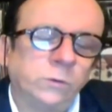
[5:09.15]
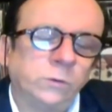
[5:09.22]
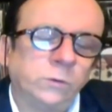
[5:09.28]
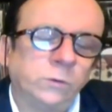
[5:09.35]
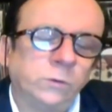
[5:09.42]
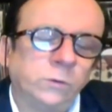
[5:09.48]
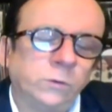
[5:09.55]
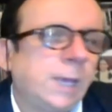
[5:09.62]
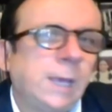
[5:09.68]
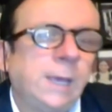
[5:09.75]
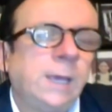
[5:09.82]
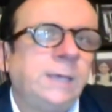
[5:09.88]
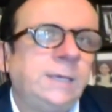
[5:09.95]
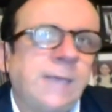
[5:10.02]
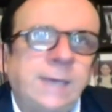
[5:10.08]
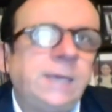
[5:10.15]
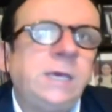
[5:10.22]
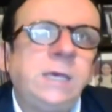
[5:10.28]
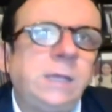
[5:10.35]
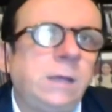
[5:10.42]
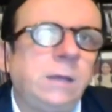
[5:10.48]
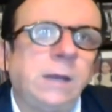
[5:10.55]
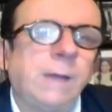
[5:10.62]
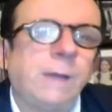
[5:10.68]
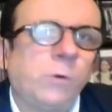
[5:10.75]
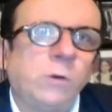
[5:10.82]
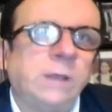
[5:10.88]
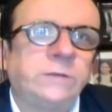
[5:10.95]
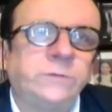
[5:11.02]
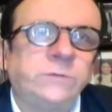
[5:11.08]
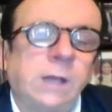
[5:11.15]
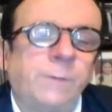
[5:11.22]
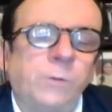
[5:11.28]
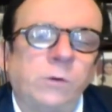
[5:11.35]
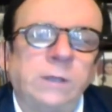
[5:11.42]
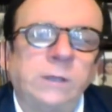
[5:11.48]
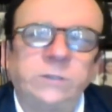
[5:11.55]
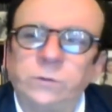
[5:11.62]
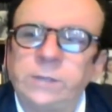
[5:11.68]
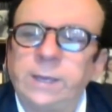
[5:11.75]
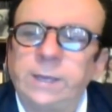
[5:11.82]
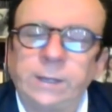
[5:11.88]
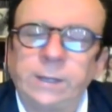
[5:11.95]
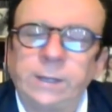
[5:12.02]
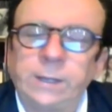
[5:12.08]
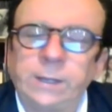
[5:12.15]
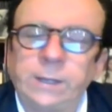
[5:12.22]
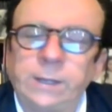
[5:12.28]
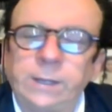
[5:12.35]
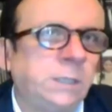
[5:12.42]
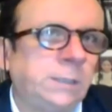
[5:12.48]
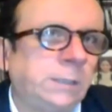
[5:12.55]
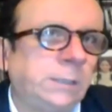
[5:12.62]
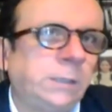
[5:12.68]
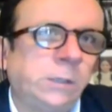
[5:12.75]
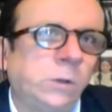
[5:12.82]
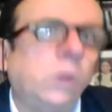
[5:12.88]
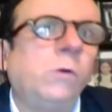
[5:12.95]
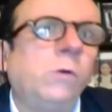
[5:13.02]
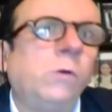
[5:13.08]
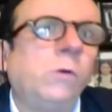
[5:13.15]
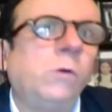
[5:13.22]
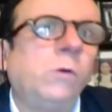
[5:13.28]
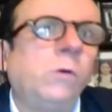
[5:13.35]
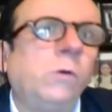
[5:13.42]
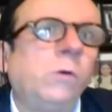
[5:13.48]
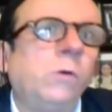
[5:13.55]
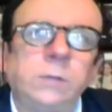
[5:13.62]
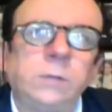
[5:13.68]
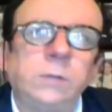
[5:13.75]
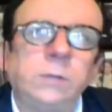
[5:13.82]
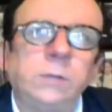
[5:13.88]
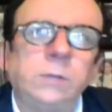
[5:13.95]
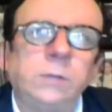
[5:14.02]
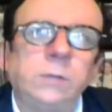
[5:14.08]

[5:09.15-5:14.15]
Entonces, y ahí las poblaciones creo que también tienen la obligación